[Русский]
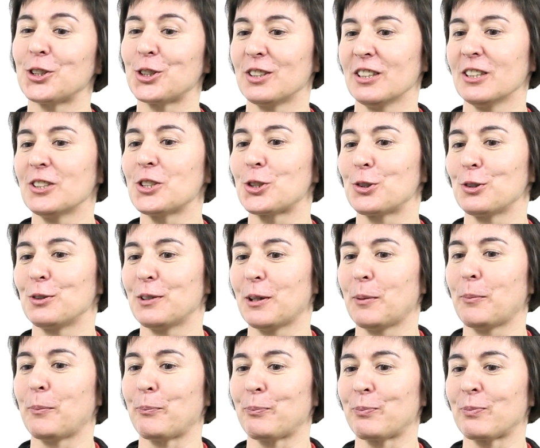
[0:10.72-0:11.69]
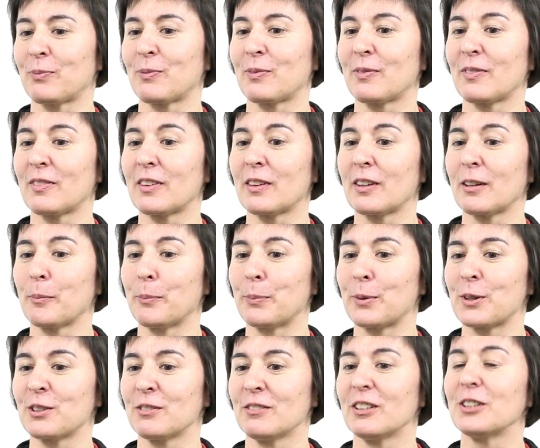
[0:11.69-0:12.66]
Считается, что там
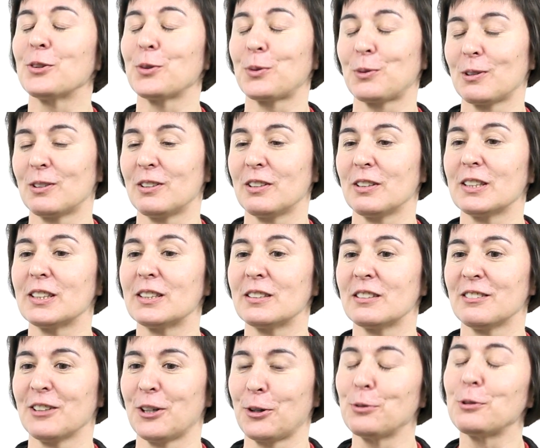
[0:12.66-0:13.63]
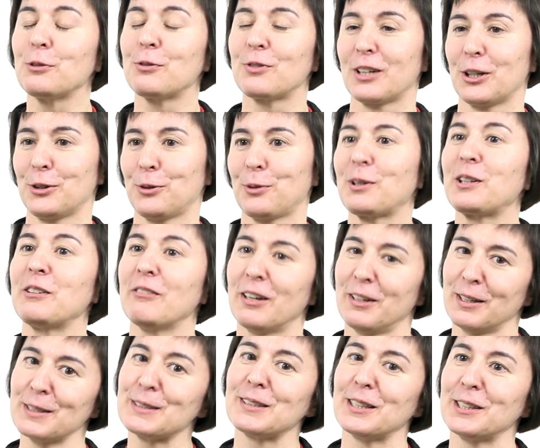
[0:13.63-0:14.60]
проживает около 30 народов, которые
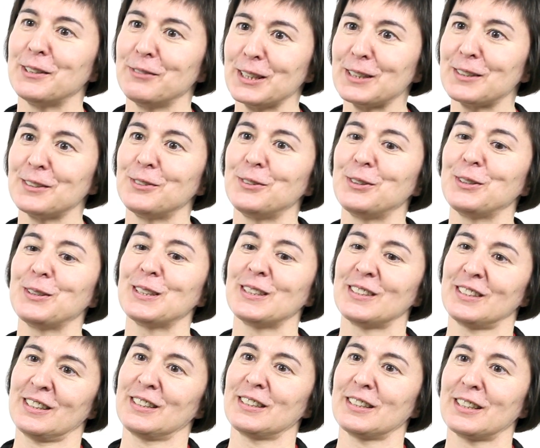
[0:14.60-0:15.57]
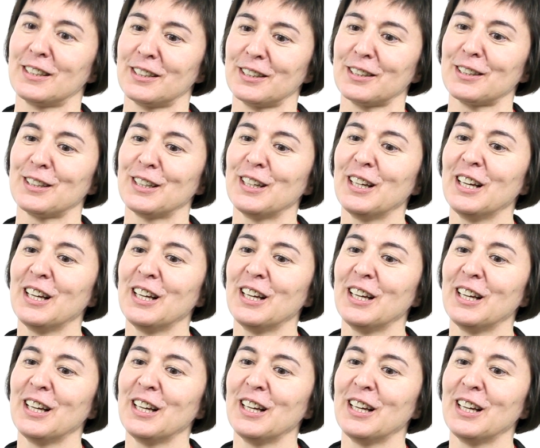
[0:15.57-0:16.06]
говорят, соответственно, 30 языках.